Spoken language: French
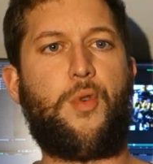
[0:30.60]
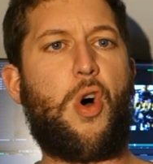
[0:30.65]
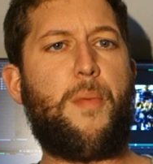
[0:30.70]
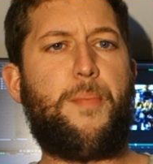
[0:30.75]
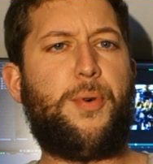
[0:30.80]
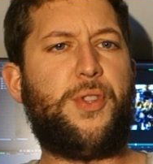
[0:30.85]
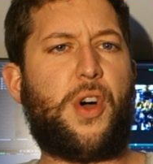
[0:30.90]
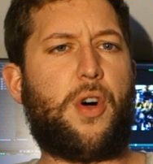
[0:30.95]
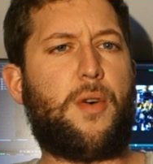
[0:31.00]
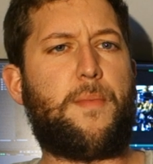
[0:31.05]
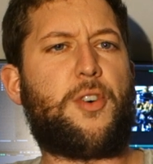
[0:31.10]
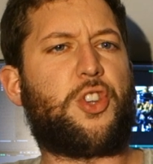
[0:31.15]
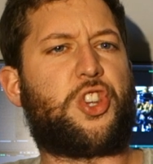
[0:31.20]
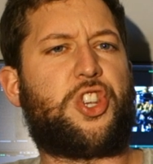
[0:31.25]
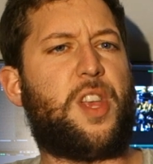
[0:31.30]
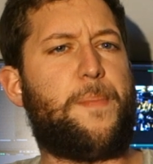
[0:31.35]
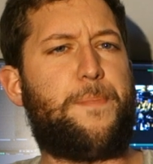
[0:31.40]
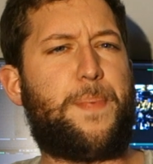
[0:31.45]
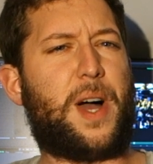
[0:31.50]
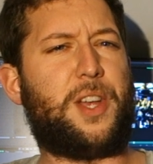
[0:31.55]
Bon au bout d'un moment, je
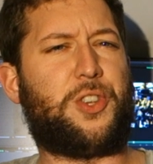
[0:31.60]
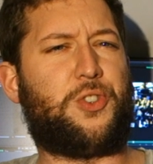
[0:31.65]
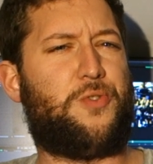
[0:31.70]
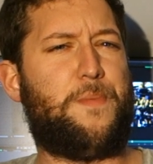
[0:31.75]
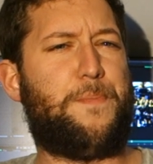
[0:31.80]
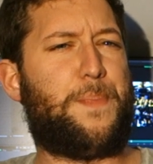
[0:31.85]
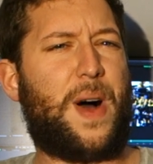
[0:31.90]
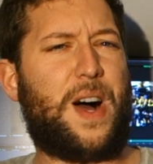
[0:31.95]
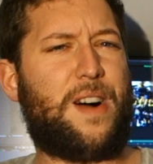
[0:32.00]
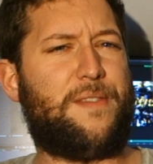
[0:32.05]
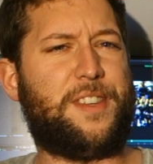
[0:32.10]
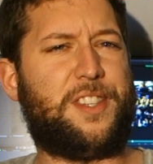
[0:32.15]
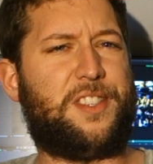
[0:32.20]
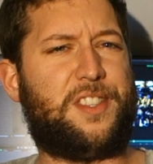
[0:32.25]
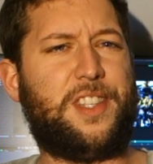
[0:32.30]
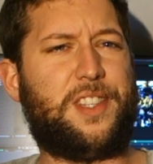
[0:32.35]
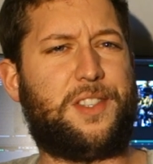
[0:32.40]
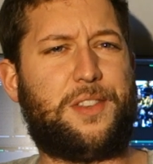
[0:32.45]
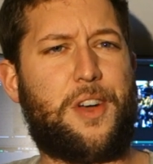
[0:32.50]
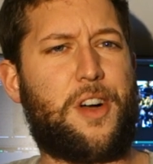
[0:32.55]
sais pas, je suis pas
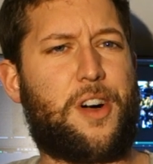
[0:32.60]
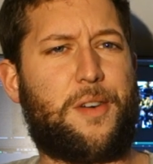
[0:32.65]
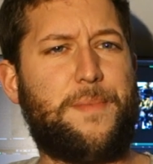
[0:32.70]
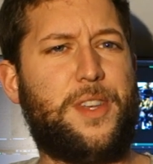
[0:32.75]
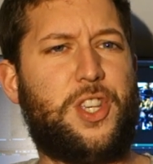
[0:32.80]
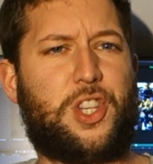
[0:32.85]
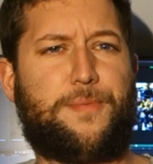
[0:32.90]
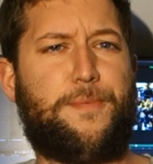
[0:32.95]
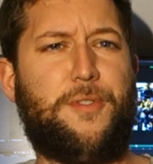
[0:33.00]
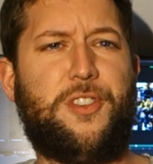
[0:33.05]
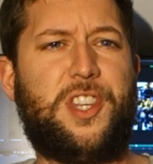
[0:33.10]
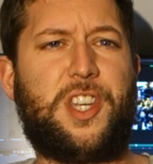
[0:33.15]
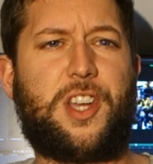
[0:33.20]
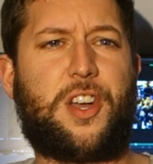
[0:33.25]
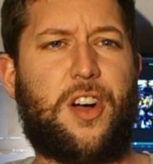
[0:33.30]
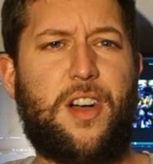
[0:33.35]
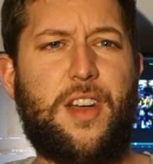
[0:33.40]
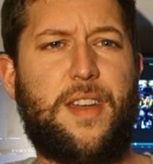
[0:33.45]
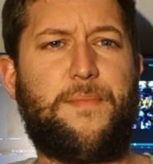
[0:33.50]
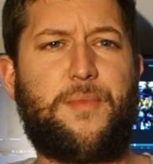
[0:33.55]
investisseur, mais je me dis
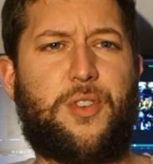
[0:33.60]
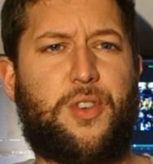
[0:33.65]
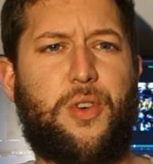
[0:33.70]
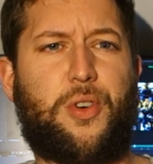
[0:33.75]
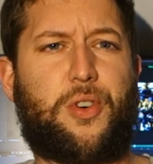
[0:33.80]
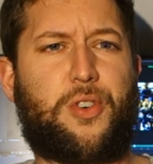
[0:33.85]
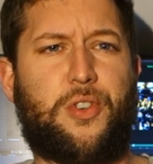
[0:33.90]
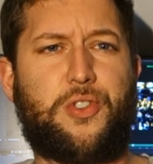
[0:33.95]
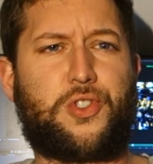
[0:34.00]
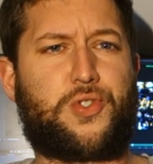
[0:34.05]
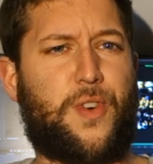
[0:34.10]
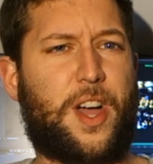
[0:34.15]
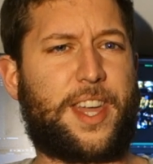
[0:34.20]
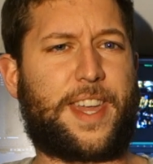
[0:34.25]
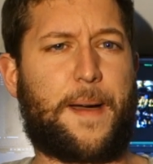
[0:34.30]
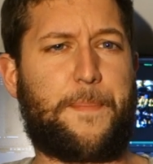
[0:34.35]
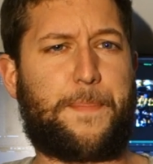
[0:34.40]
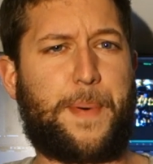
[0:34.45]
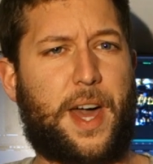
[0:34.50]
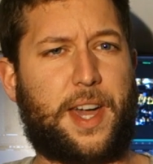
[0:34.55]
quand même que quand je vois
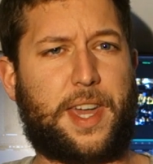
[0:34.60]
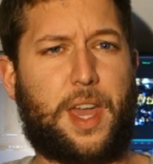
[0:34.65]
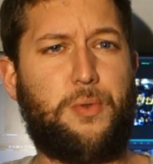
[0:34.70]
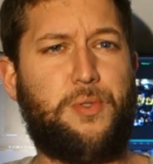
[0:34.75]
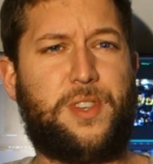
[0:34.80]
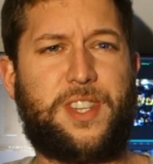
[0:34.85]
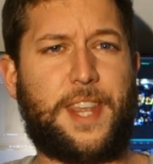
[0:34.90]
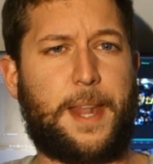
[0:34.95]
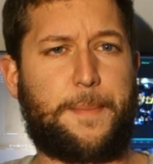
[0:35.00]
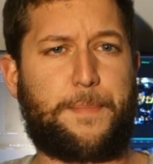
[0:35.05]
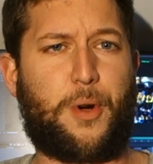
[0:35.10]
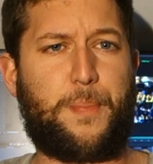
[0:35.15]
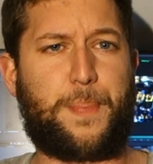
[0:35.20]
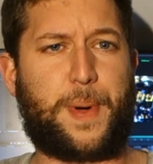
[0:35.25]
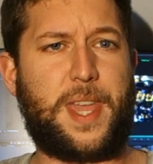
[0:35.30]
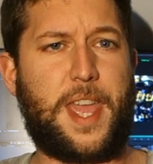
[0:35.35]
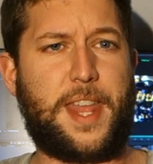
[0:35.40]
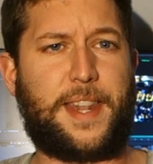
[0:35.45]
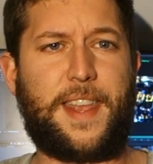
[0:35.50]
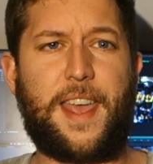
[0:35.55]
qu'un parc a eu 7
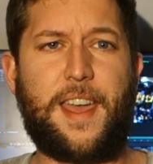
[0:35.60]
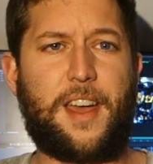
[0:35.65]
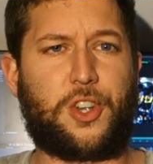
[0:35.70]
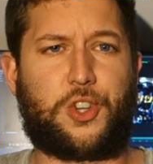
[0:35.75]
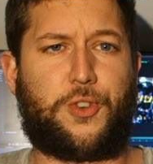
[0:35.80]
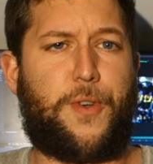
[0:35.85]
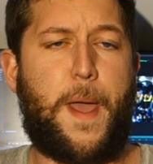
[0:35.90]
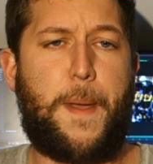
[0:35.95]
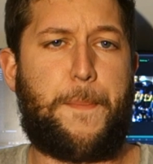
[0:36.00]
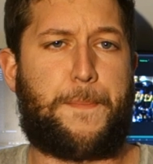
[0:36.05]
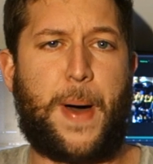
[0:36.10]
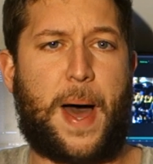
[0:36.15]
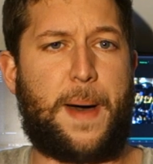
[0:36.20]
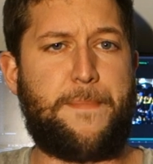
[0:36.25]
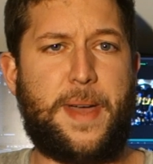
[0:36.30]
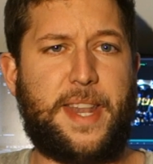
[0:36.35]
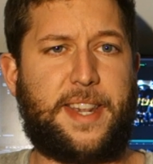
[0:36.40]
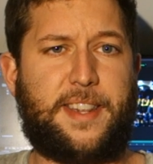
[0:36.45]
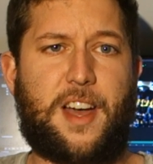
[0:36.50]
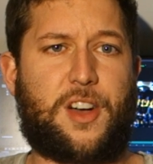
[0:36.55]
propriétaires, je vais pas
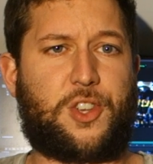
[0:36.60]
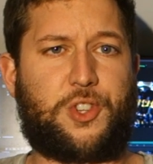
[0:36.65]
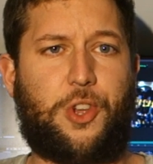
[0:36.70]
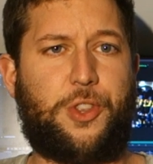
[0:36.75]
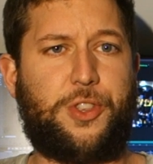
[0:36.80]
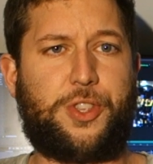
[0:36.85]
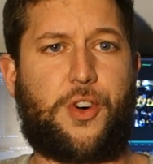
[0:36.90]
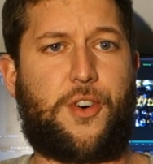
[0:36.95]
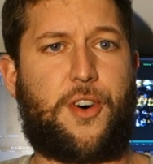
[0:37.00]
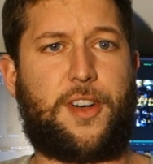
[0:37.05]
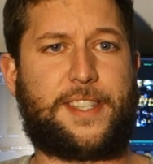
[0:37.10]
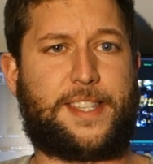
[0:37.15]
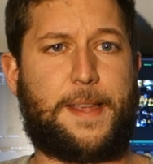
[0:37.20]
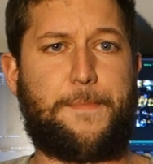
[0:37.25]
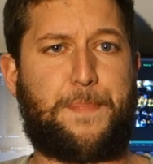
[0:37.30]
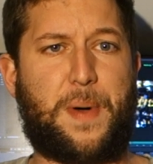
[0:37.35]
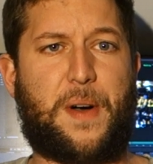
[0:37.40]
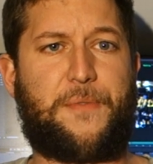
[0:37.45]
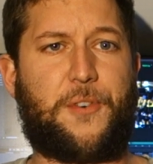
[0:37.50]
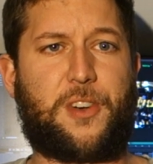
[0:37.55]
mettre d'argent dedans. Hein.
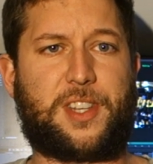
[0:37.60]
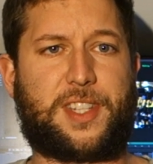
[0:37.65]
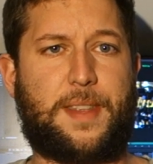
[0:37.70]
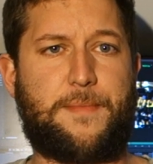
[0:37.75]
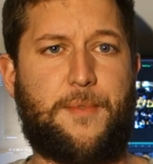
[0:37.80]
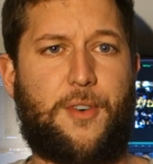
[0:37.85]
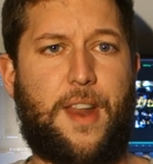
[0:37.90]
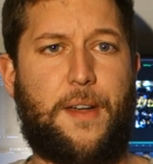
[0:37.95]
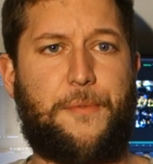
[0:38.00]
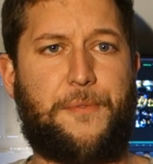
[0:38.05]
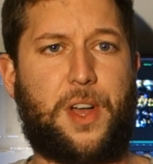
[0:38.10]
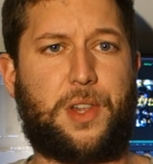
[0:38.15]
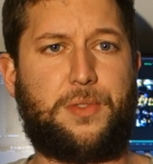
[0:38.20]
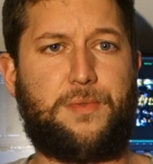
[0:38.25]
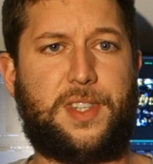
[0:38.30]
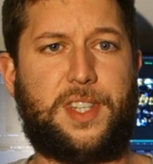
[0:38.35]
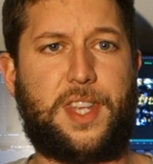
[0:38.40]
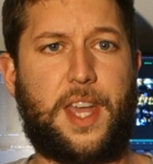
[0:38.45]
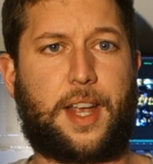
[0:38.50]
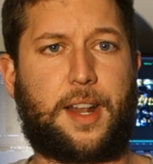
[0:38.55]
C'est pas forcément l'affaire
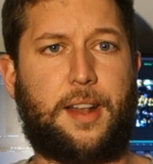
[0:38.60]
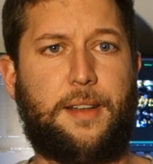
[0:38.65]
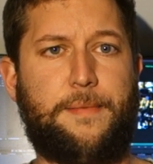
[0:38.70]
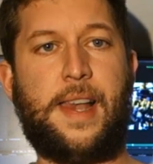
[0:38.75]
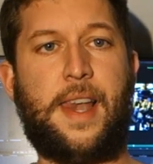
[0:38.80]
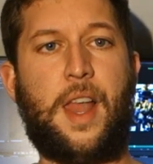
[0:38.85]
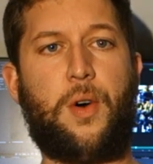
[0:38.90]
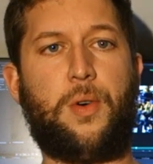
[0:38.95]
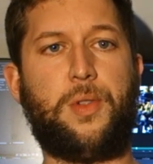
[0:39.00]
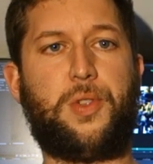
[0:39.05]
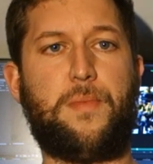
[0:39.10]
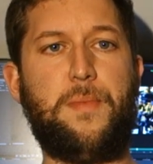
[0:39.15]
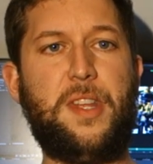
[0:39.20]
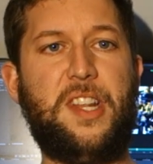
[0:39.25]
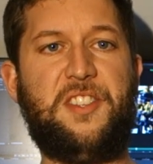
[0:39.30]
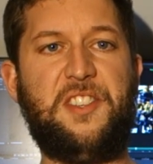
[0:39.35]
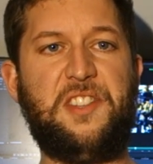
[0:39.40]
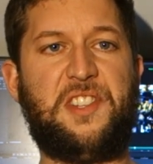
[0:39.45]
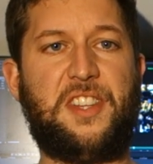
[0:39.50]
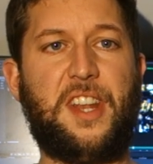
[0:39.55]
du siècle. Là, en
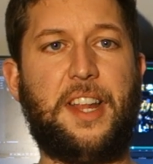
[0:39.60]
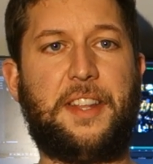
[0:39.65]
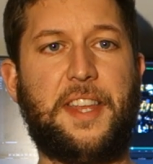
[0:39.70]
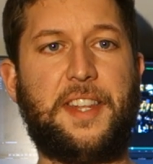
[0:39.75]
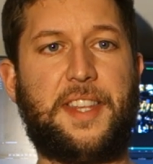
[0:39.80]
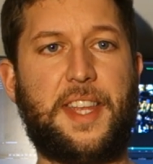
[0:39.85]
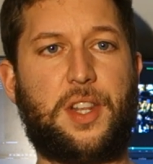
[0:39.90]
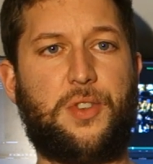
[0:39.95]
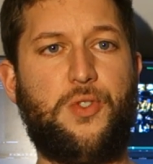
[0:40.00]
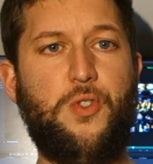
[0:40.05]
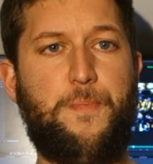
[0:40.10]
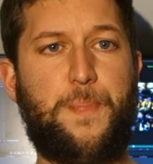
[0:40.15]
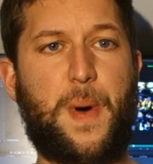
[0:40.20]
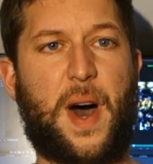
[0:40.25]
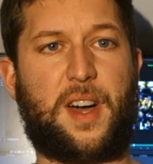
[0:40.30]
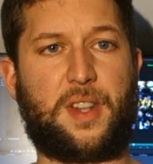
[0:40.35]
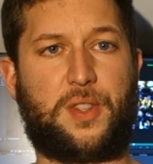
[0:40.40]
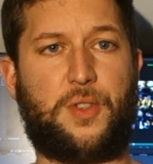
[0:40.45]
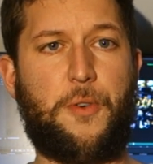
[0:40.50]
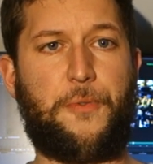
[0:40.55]
2010, il était détenu
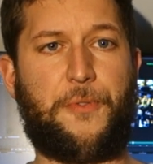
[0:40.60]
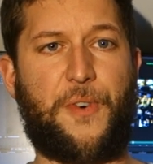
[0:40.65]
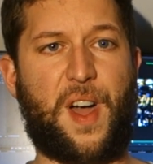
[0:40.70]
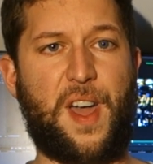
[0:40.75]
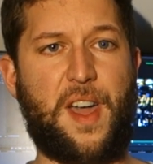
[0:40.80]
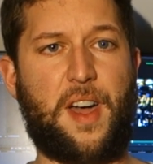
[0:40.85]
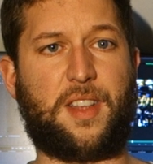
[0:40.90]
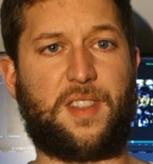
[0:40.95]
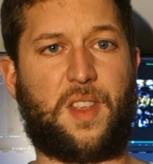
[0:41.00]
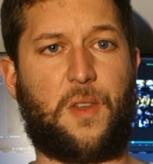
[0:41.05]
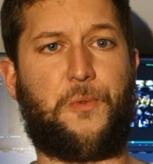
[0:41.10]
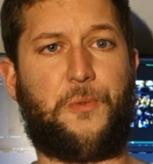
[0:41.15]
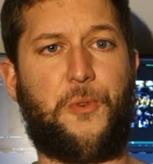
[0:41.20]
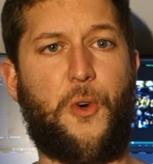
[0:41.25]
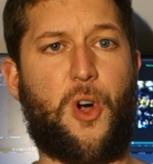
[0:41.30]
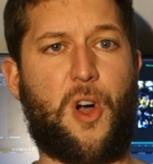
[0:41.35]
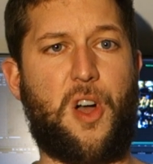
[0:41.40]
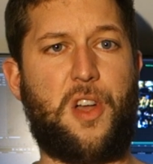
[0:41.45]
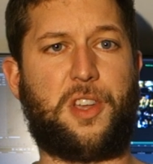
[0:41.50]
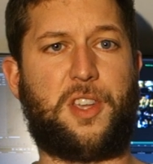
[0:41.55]
par deux frères, des
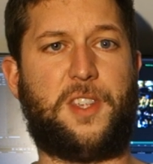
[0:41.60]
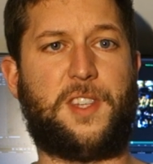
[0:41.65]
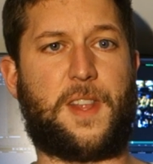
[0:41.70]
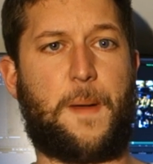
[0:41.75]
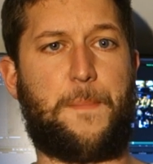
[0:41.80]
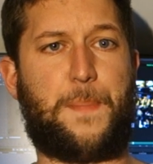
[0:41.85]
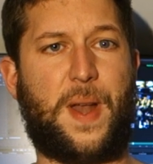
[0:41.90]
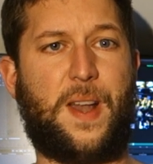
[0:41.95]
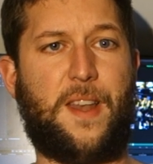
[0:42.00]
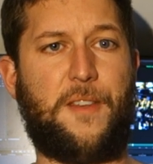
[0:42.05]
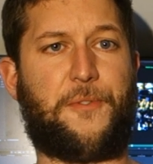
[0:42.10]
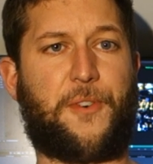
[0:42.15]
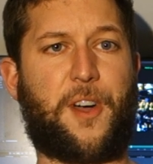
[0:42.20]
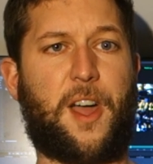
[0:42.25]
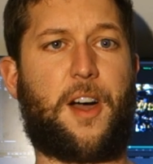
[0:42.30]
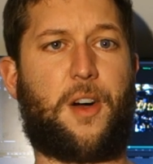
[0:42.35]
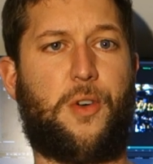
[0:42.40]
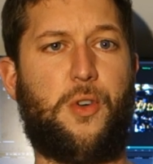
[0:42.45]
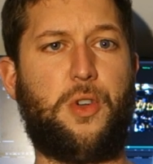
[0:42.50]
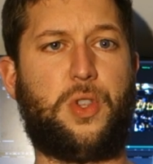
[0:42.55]
forains qui s'appellent les
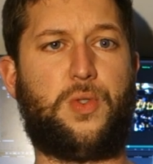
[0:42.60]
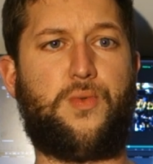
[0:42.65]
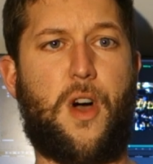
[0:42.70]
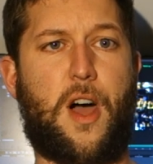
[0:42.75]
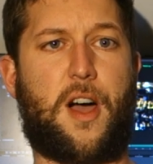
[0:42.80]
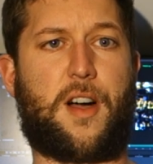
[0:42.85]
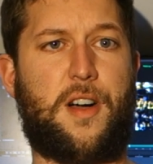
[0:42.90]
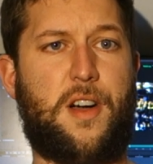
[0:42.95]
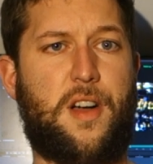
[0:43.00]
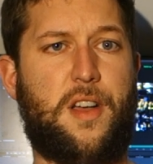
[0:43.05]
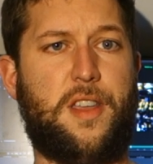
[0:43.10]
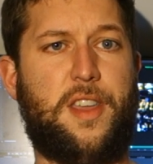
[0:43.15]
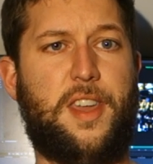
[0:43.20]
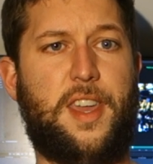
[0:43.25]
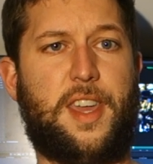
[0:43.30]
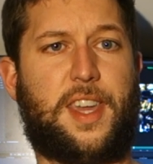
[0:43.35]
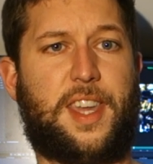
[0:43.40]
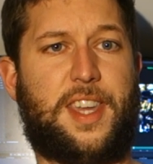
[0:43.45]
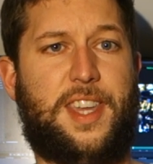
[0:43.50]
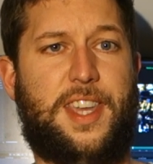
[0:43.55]
frères Le
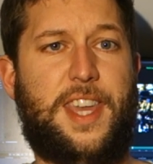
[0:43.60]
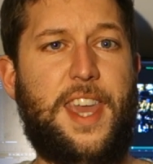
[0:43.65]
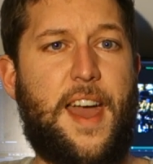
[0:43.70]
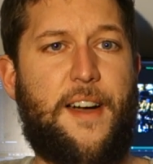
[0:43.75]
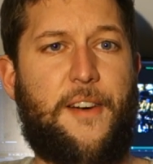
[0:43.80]
et qui